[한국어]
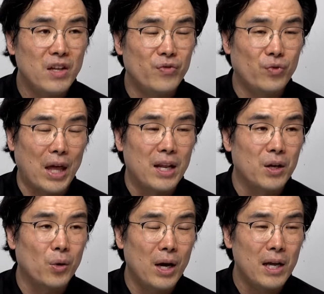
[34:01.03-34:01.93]
되는
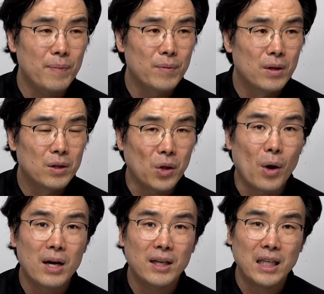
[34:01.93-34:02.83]
거에
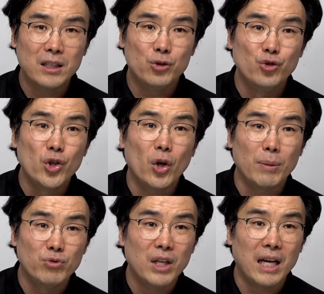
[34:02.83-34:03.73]
더한 게 사실 윤석열의
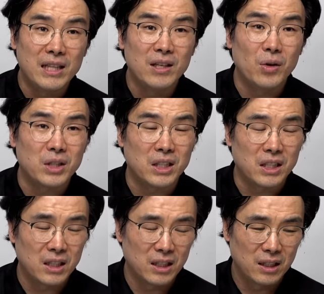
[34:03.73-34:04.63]
문제가 있는 거지.
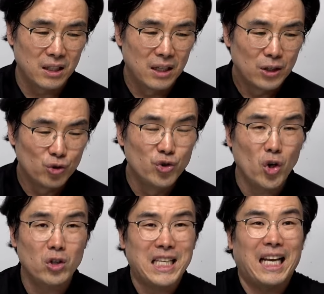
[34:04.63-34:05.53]

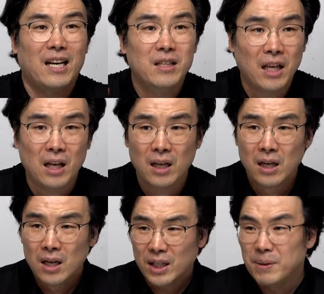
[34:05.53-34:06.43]
윤석열은 잘하는데
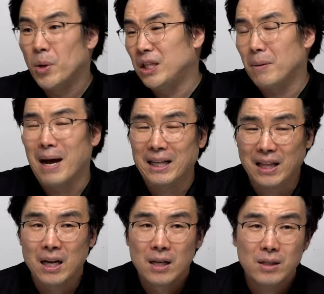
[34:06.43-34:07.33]
김건희 때문에 망했다
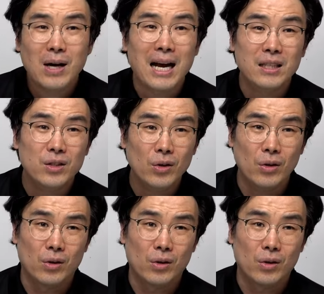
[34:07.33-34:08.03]
그거 아니죠.